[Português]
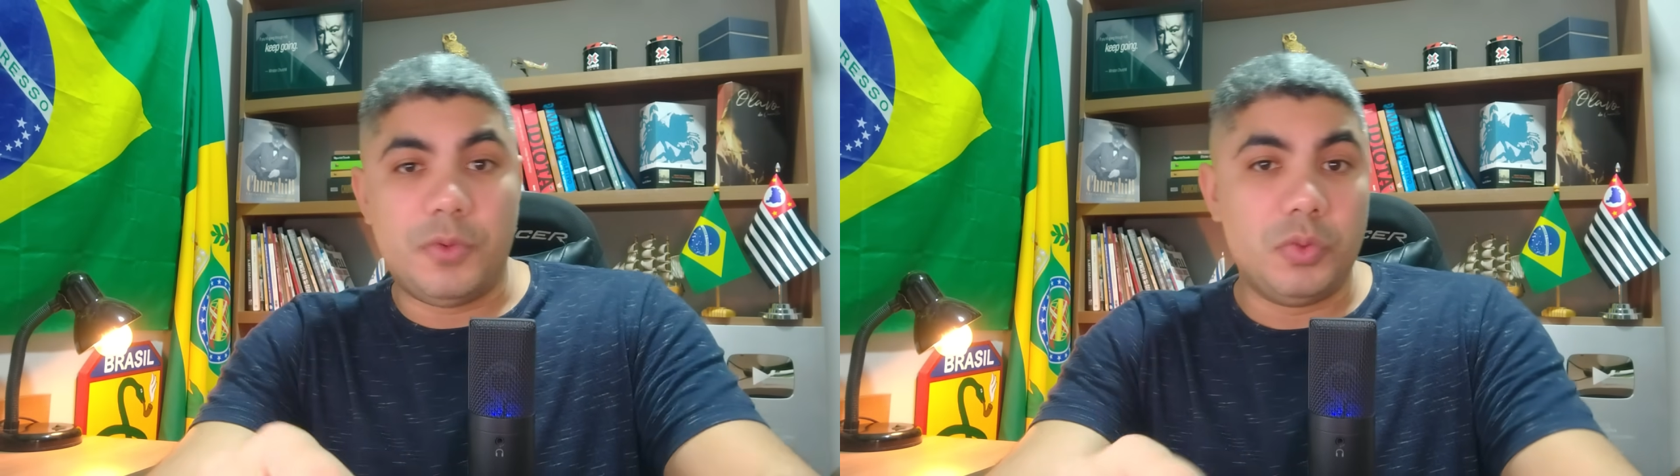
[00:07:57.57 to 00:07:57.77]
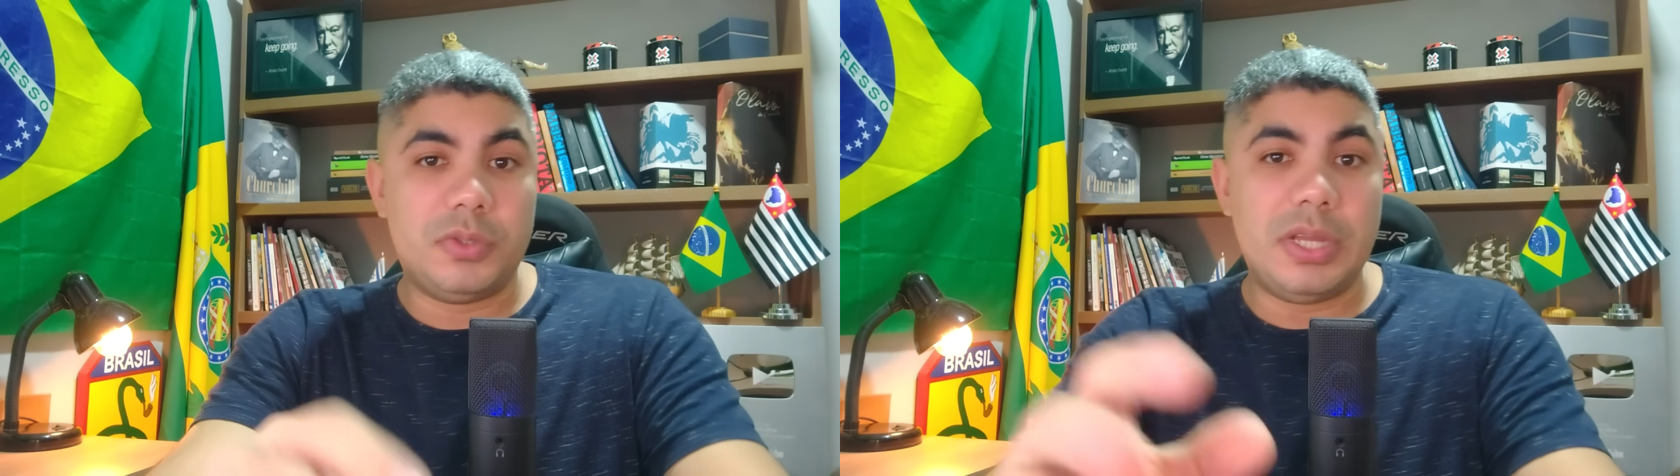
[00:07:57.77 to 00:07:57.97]

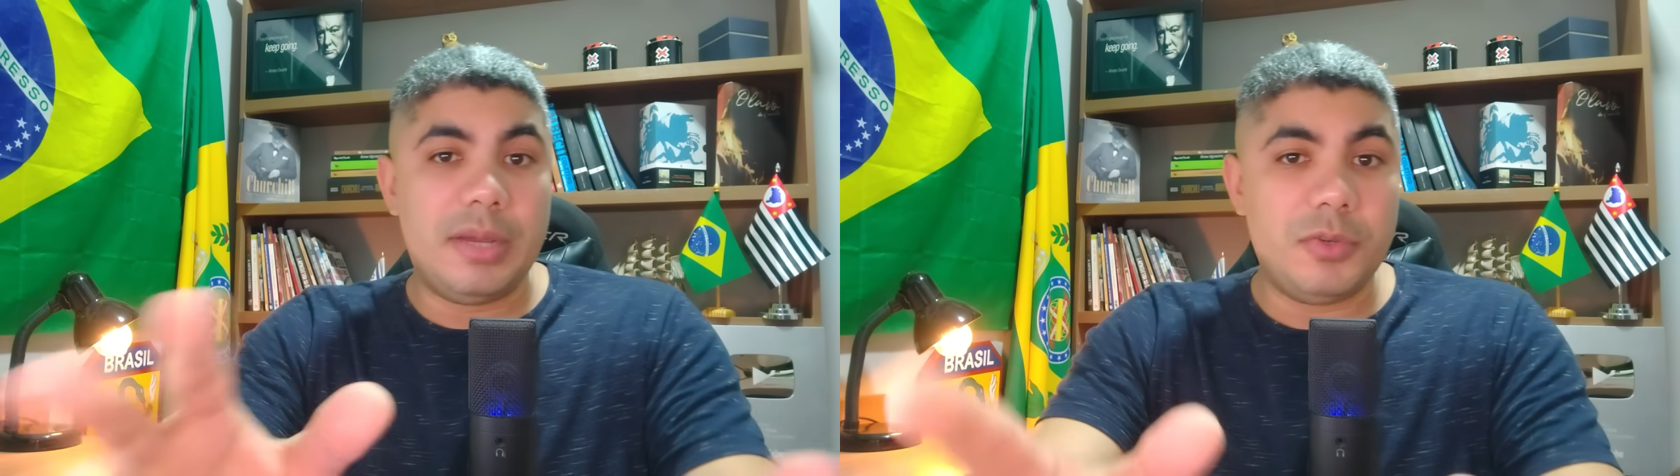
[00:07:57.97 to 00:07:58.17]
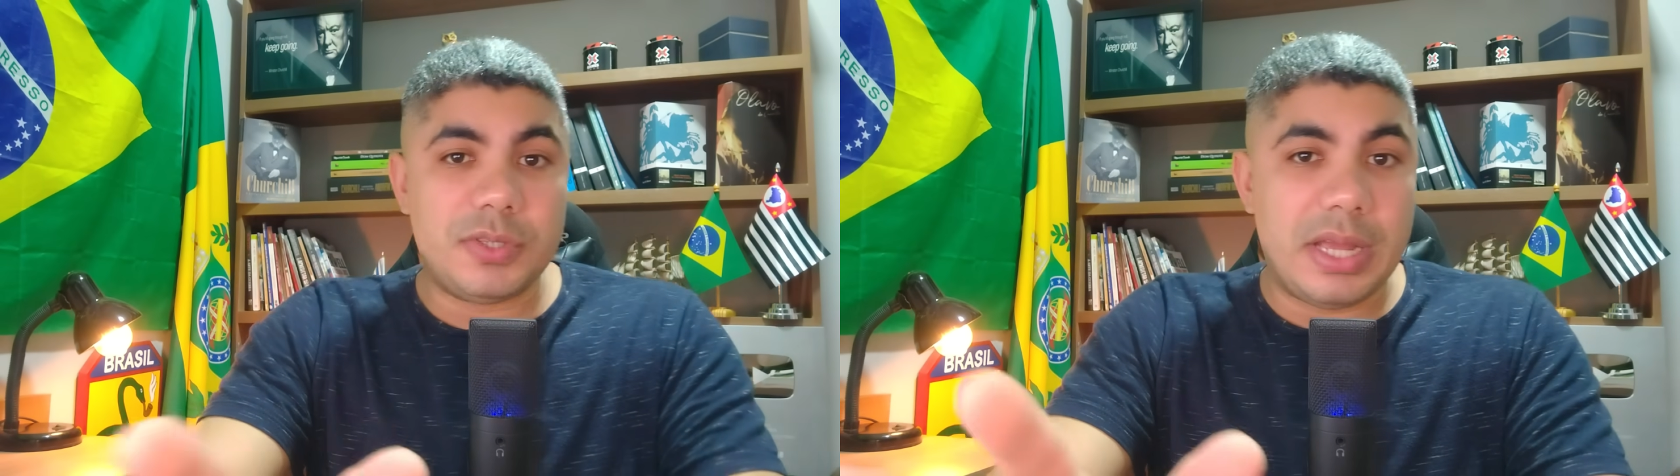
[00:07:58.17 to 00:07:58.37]

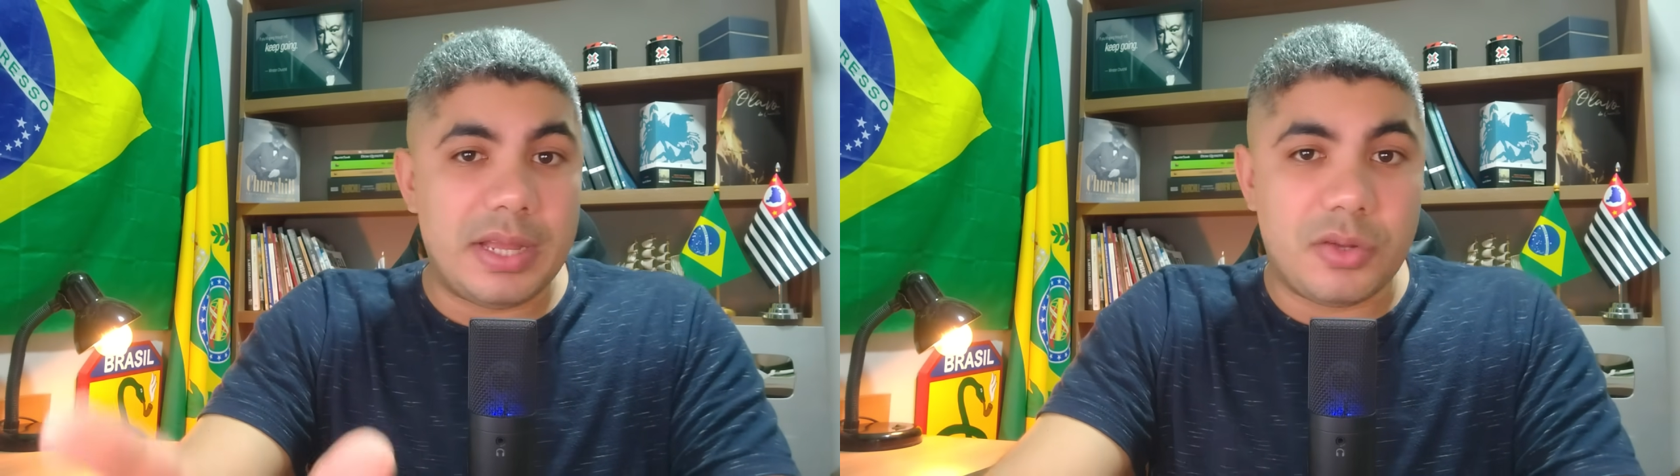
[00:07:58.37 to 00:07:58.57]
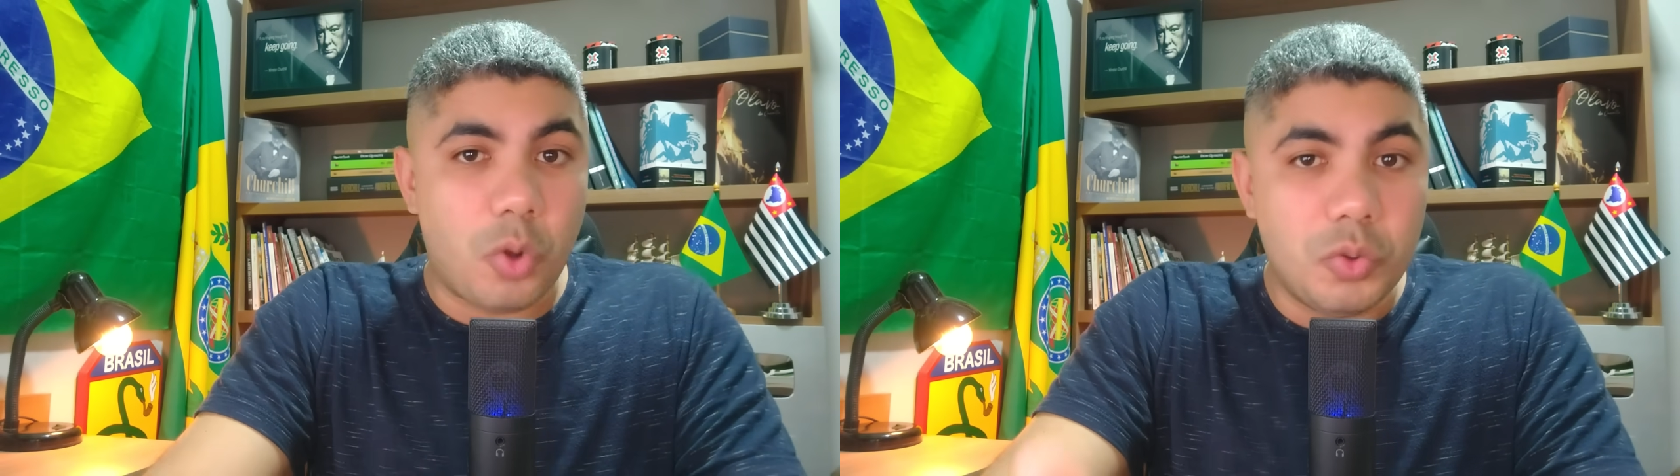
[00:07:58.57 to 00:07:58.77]
voltamos
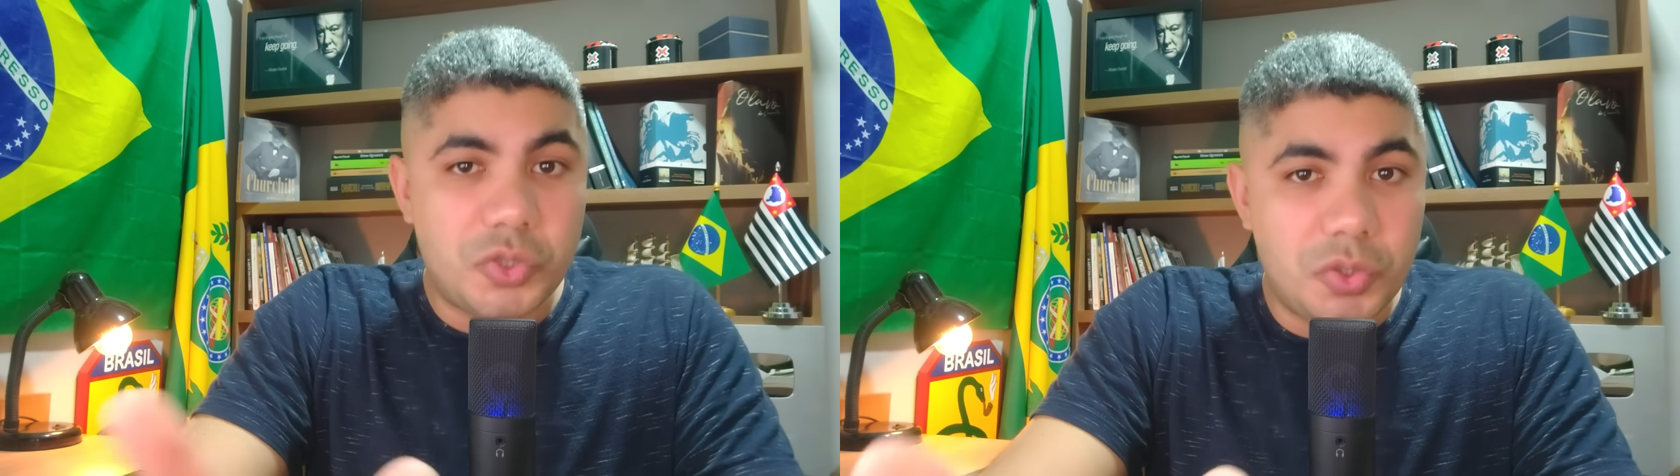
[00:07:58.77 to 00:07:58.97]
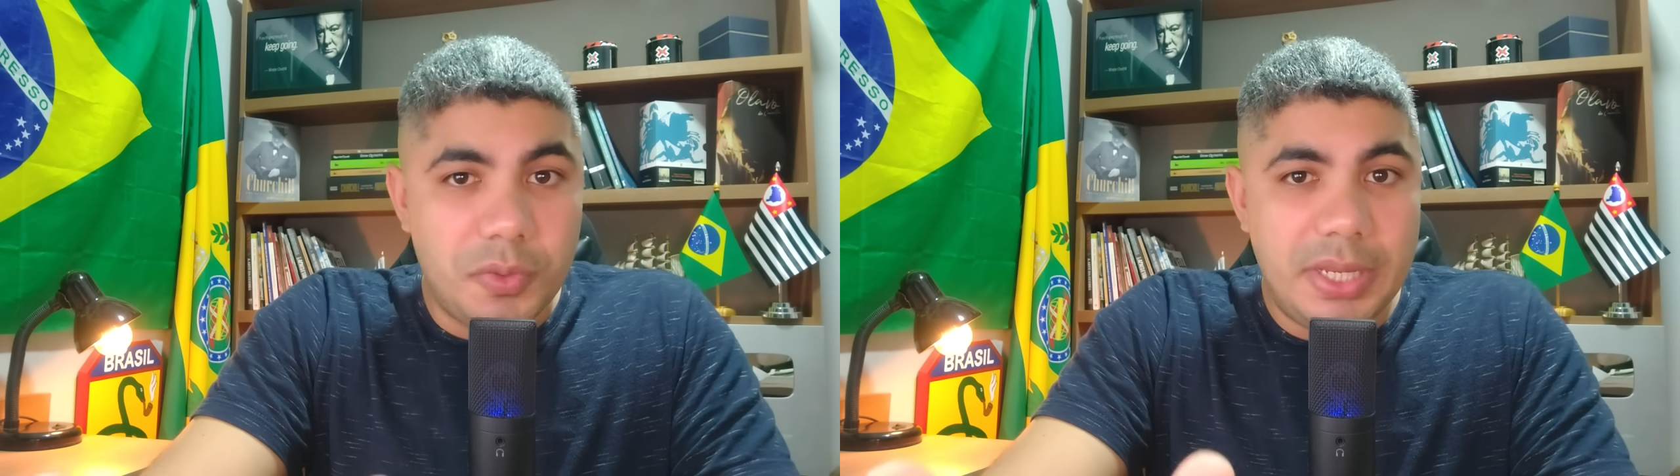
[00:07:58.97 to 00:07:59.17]
a
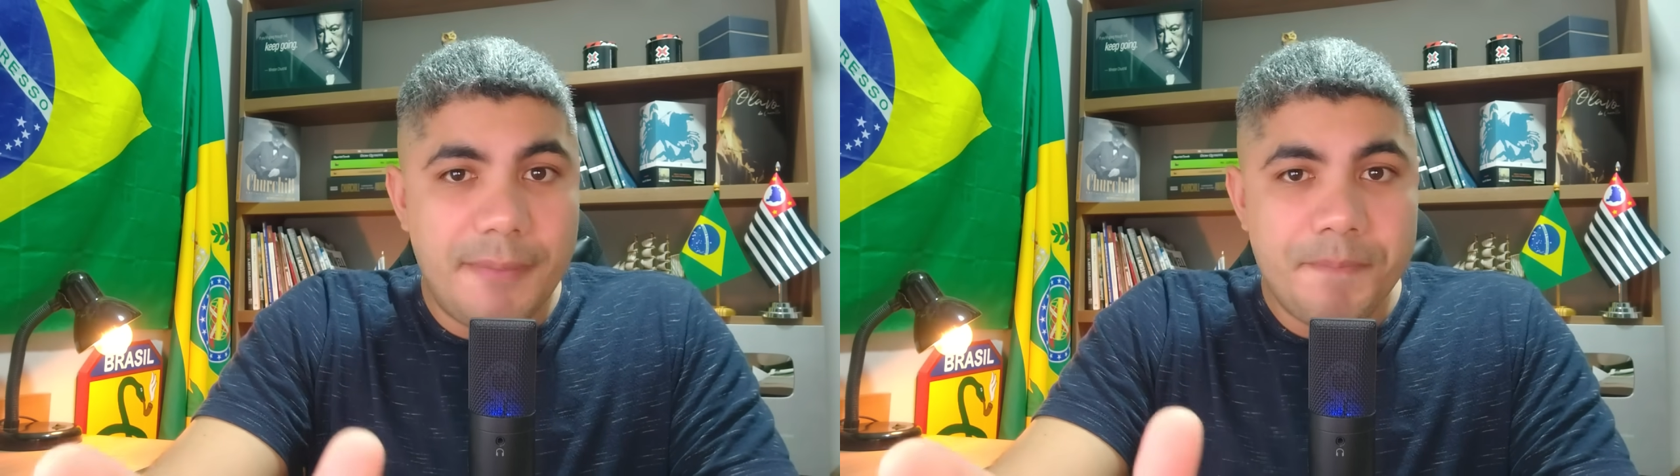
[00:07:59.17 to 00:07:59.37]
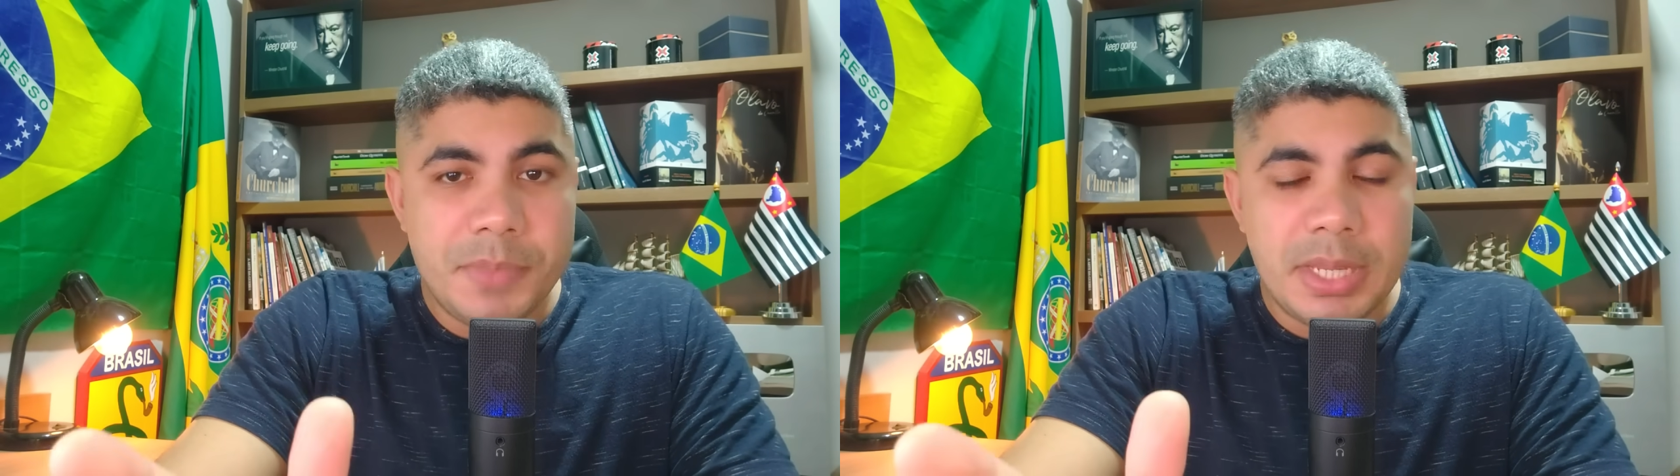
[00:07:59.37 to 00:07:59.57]
construir